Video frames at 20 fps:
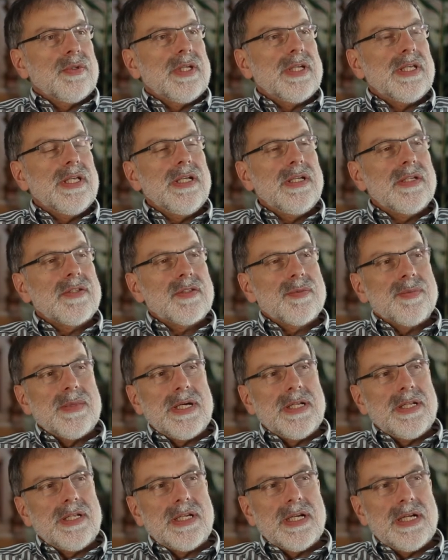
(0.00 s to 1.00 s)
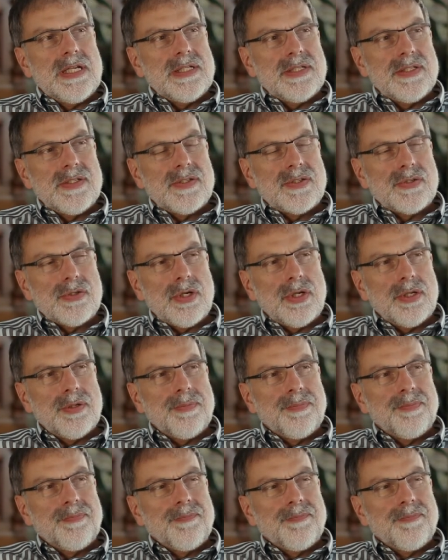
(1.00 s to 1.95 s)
Da ging es um einen kalten Zorn.